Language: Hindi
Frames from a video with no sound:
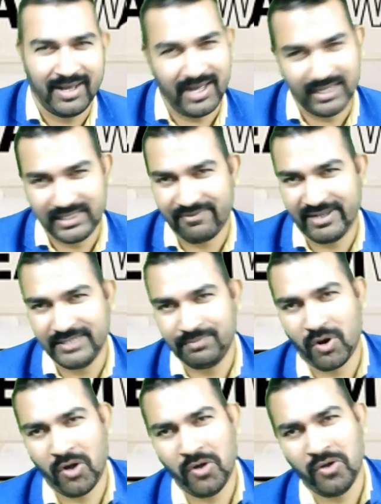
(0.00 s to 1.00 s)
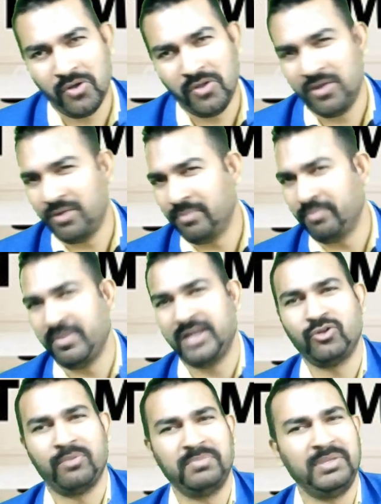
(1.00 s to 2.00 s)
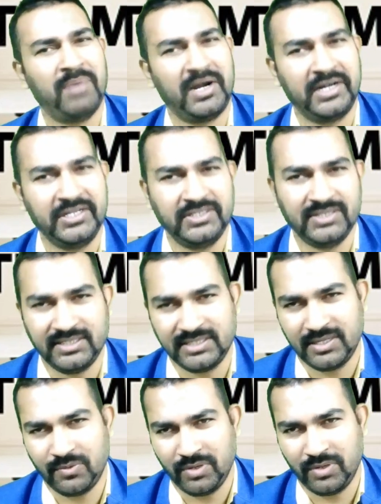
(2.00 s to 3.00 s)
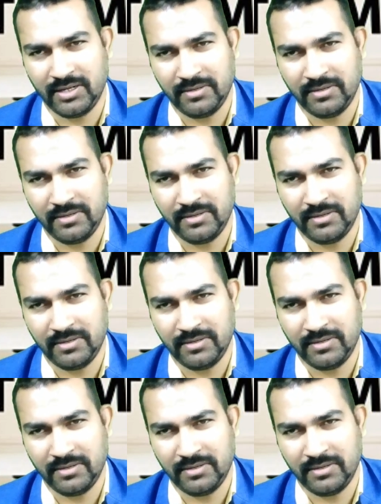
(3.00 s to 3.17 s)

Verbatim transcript: अदरवाइज ब्रॉ मैं तो अपनी पार्टी चेंज करूंगा